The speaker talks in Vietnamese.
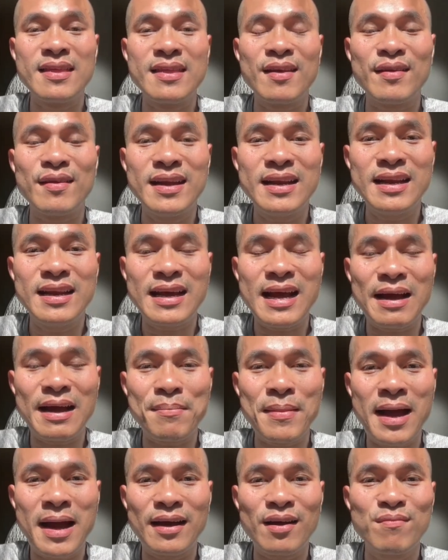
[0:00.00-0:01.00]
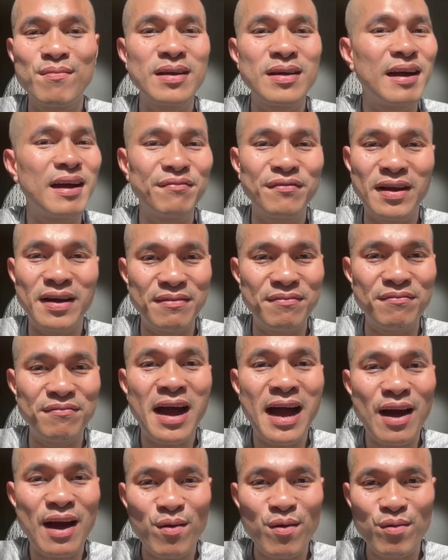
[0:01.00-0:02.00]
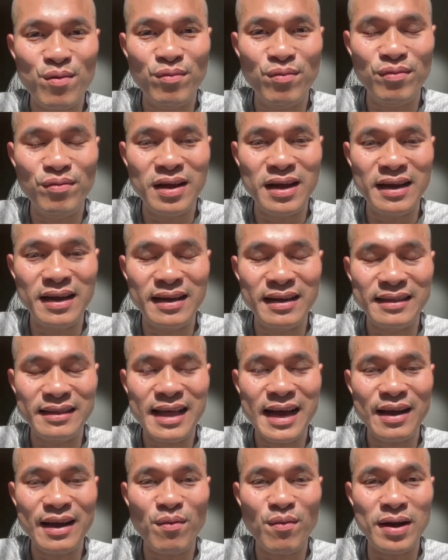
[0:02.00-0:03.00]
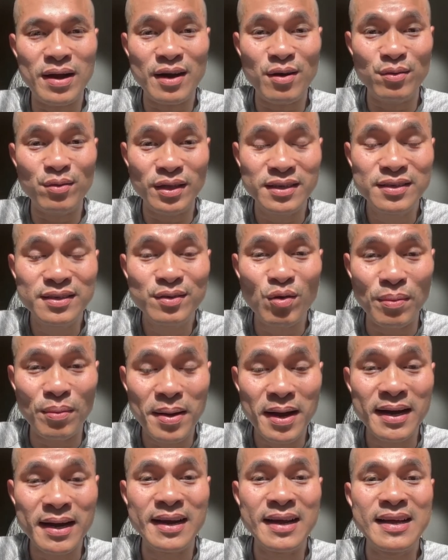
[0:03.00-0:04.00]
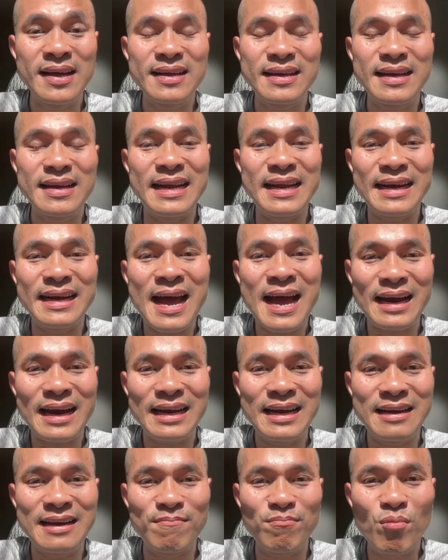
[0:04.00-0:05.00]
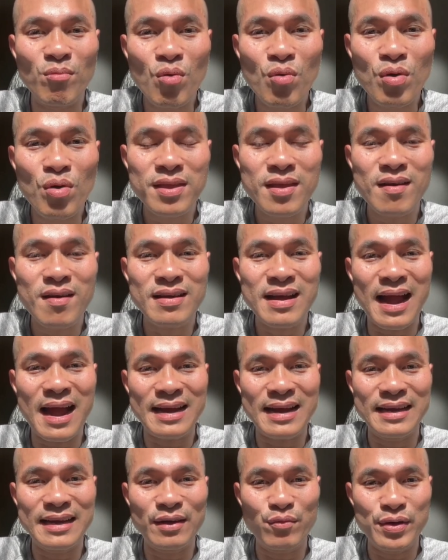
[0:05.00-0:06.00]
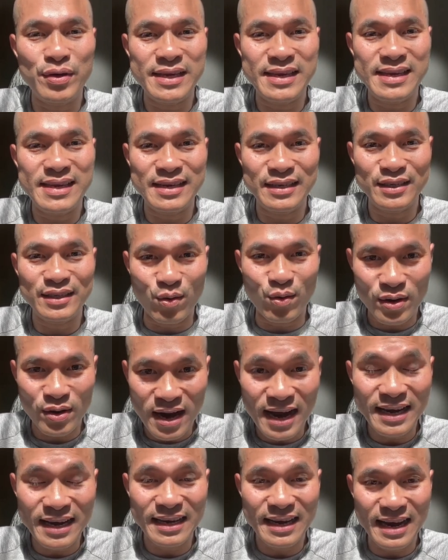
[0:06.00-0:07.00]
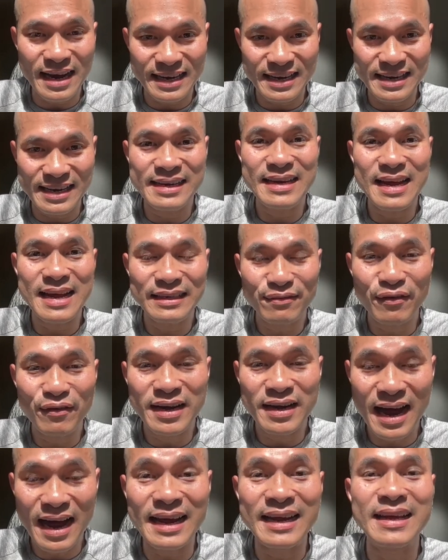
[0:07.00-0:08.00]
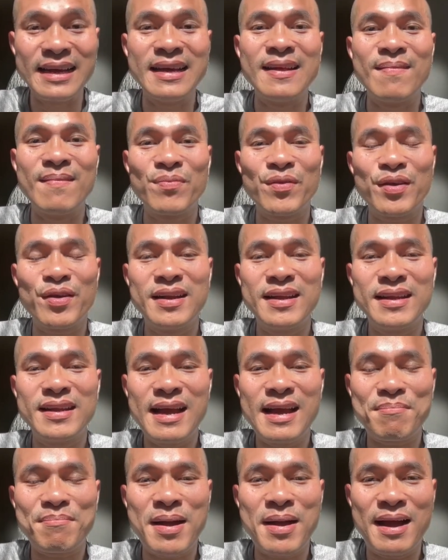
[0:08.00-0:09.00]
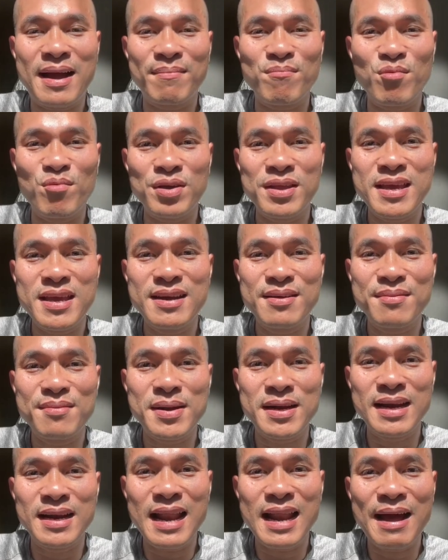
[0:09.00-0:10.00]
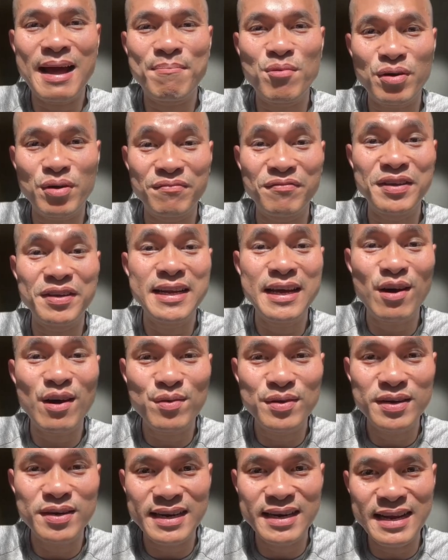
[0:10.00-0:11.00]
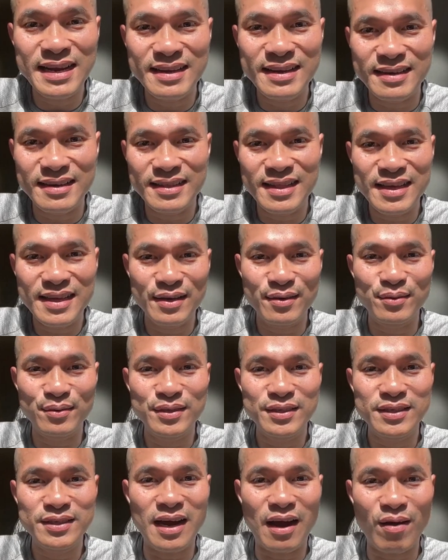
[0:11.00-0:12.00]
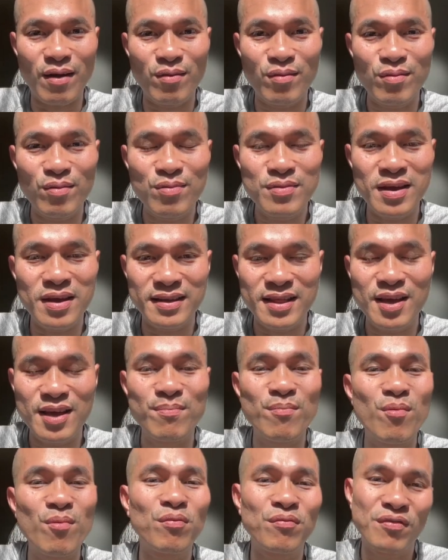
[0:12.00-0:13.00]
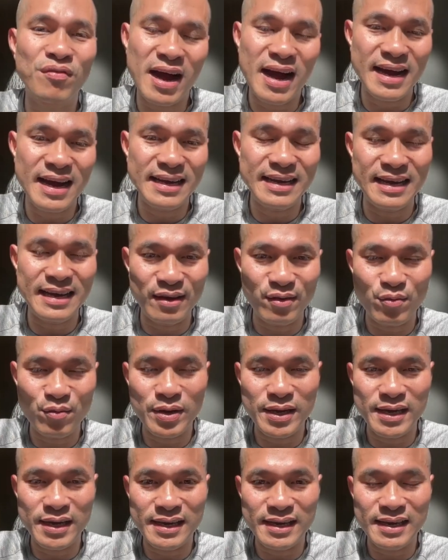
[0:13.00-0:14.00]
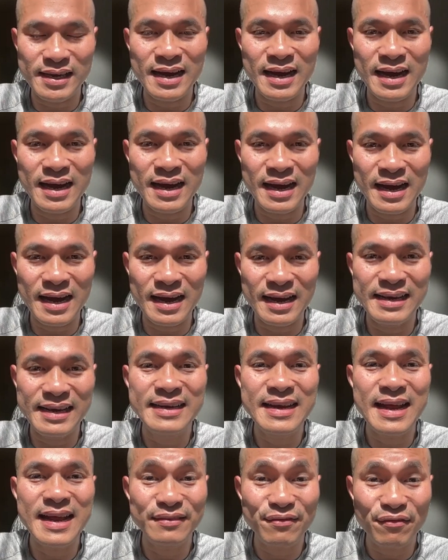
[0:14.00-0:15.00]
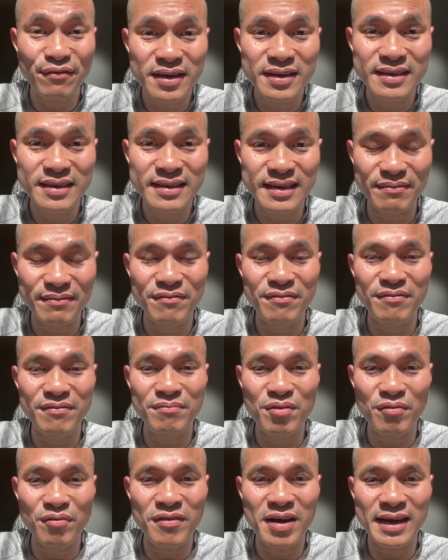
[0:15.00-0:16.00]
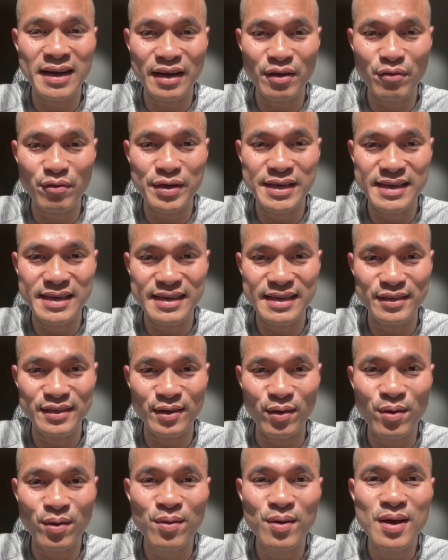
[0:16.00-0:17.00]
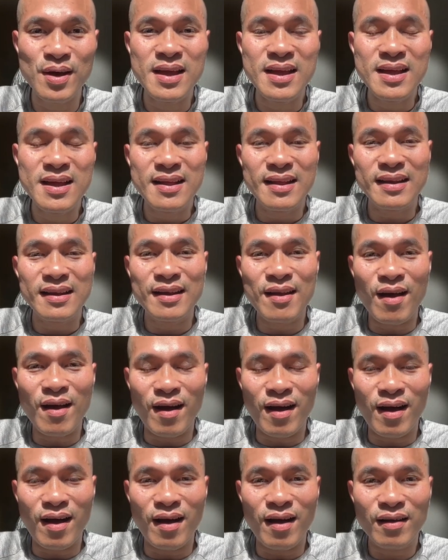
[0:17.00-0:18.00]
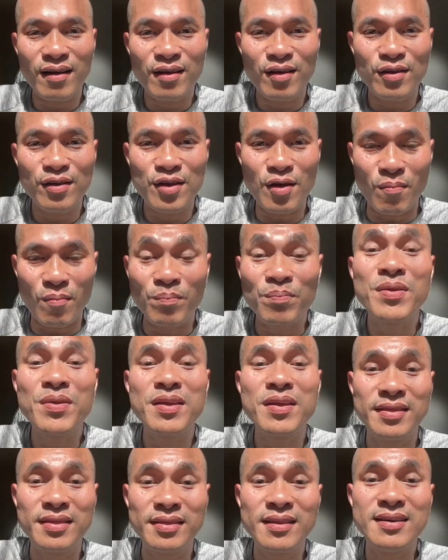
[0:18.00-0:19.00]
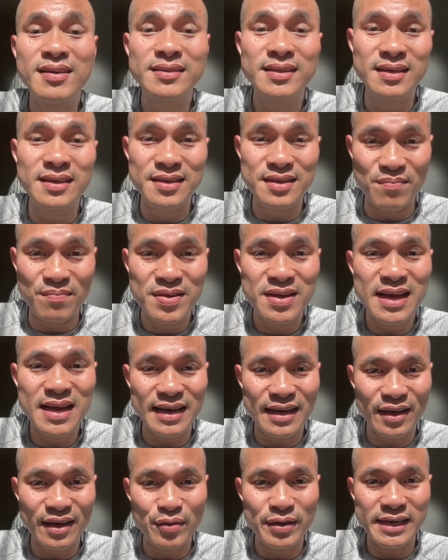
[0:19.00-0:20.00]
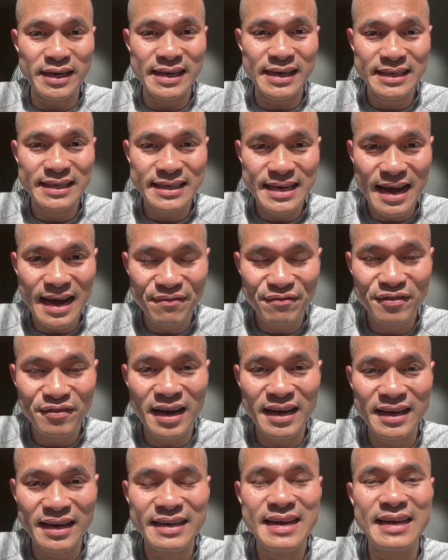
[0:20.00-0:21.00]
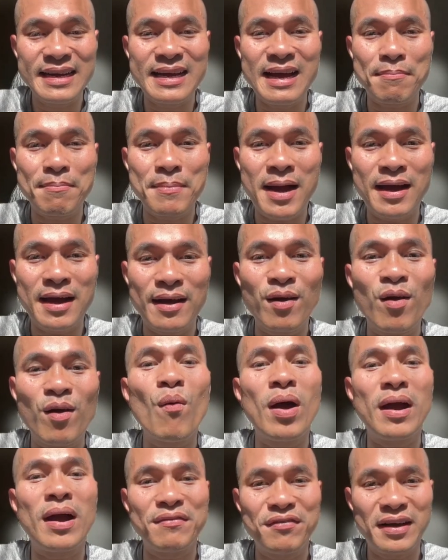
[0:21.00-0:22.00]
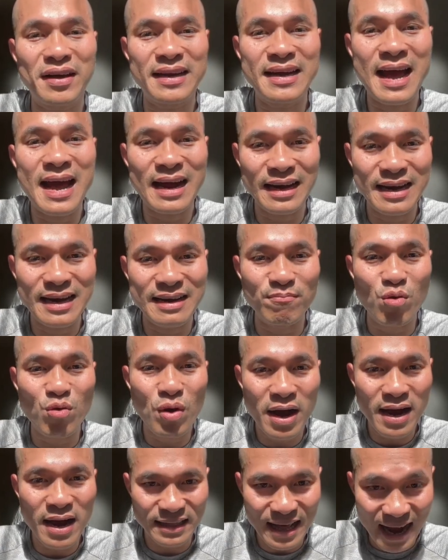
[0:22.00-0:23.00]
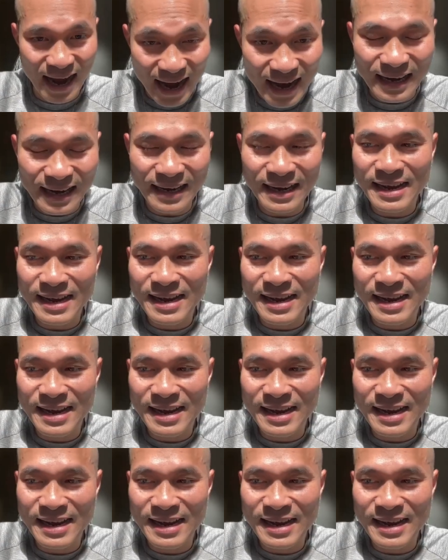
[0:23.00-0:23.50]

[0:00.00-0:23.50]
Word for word: Cho nên là các bạn không cần phải vào uh, tài khoản đầu tư của mình để đặt lệnh mua cho cả cái quỹ chỉ số này cả cái index fund này cho nên các bạn muốn nhờ mình làm một cái video nữa để giới thiệu sáu giới thiệu một vài cái quỹ uh, index fund những một vài cái quỹ chỉ số nó giống tương tự giống như cả cái quỹ ETF vậy để các bạn khỏi phải đặt lệnh mua hàng tháng